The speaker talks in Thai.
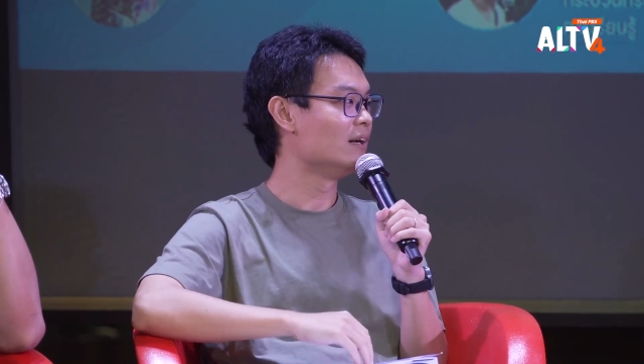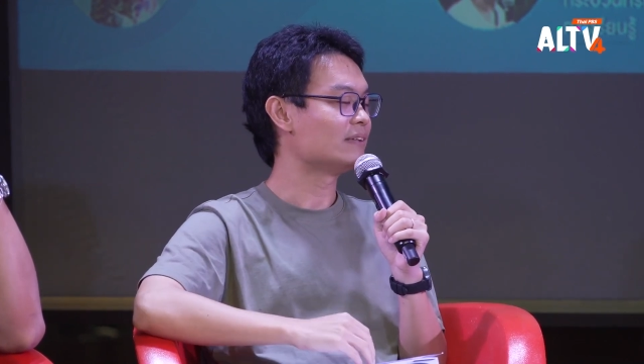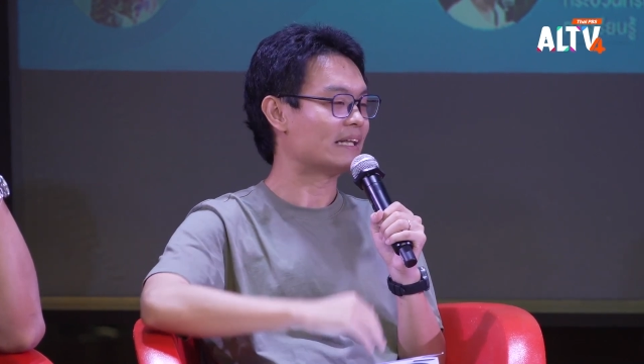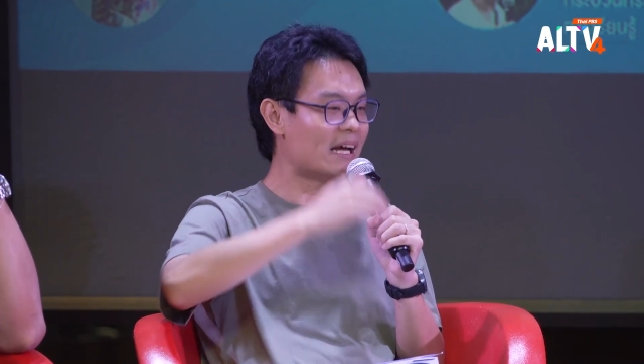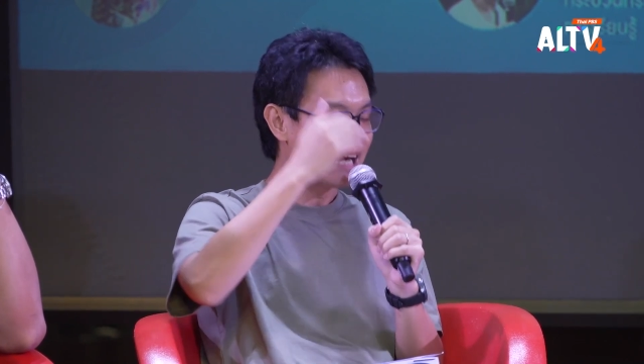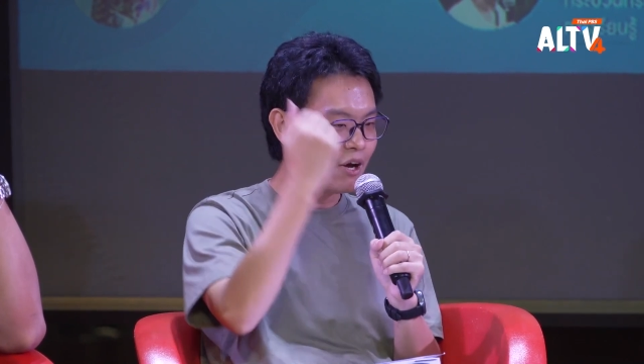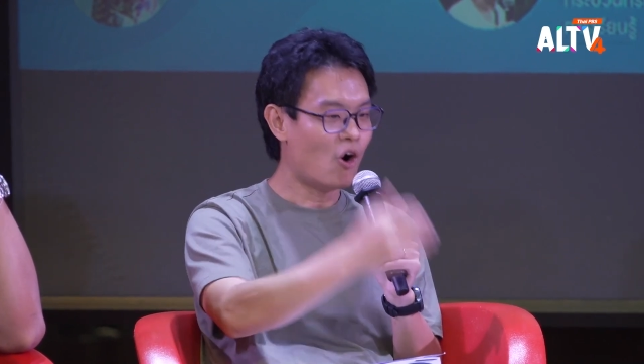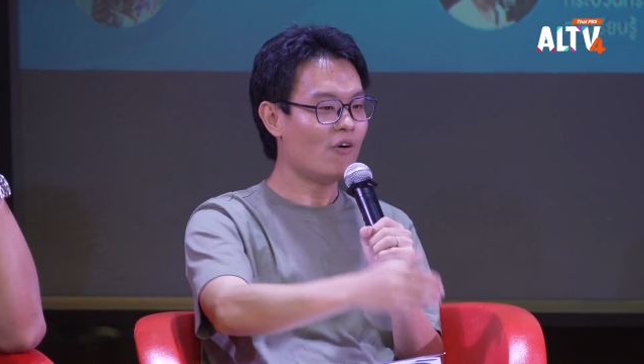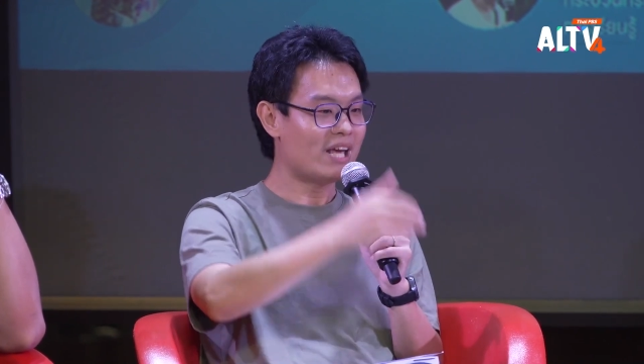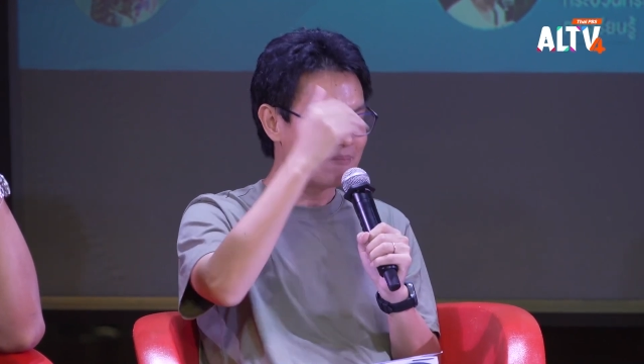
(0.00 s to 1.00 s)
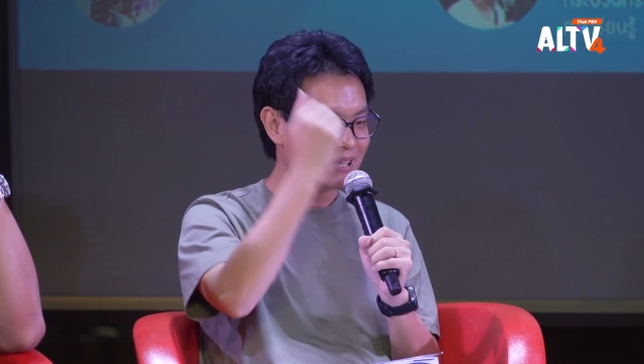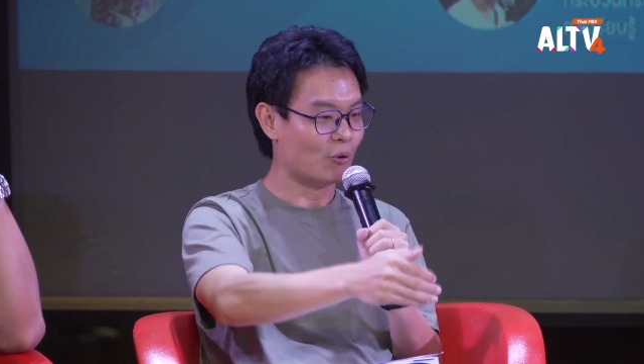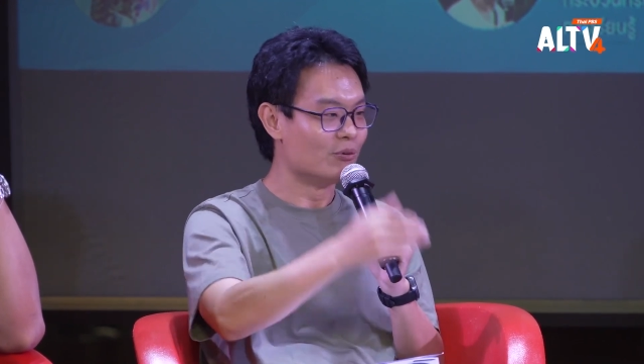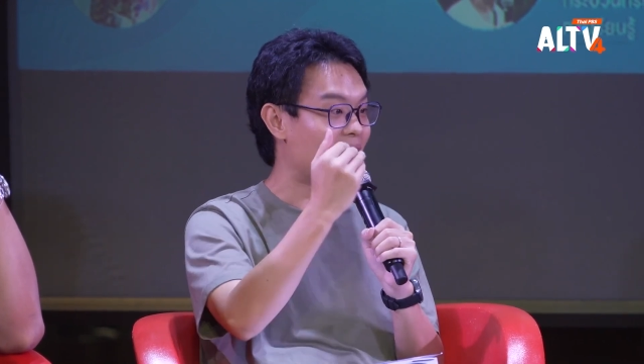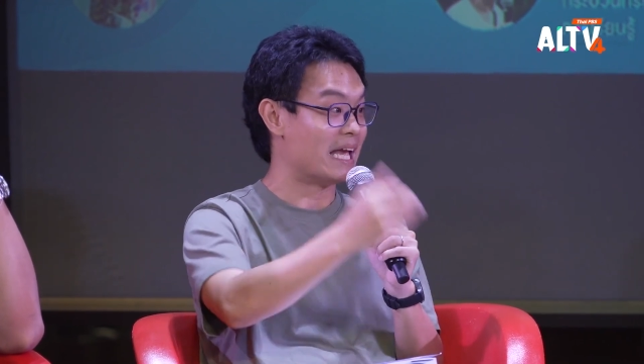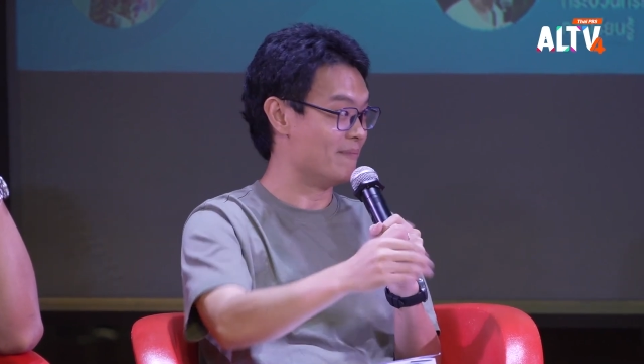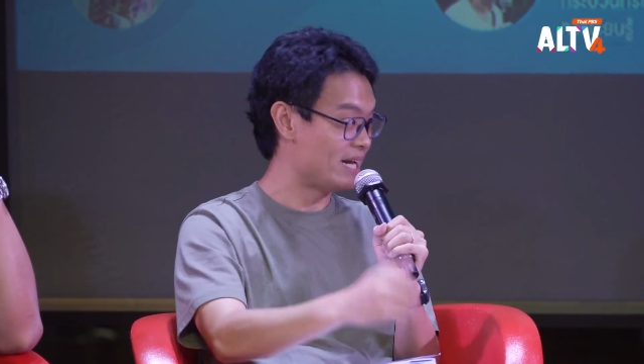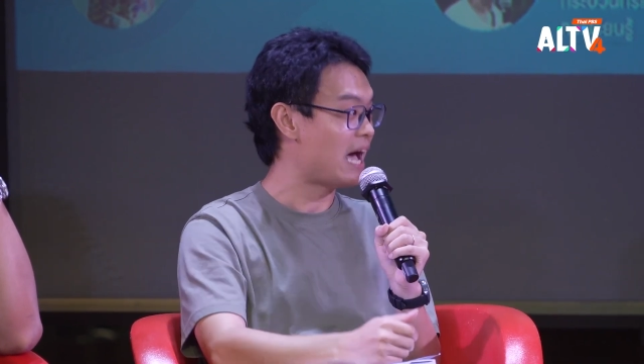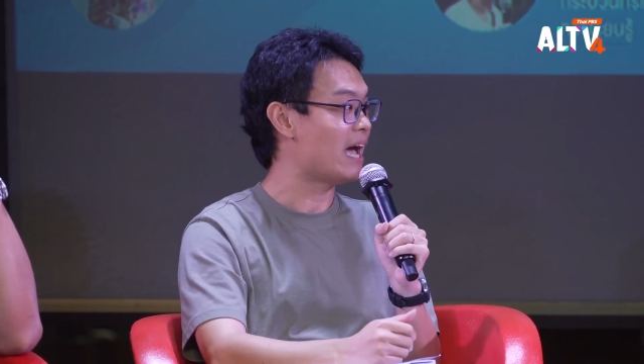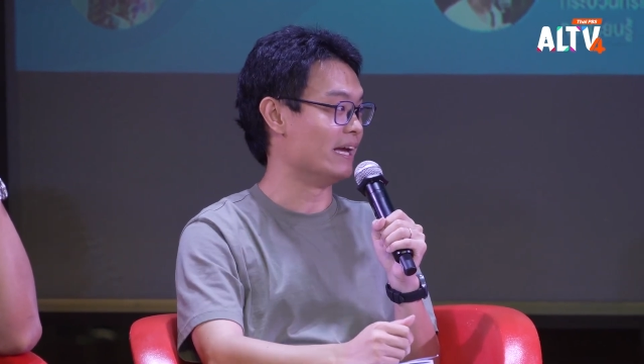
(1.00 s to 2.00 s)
แต่ถ้าในห้องเรียนมันสงสัยไม่ได้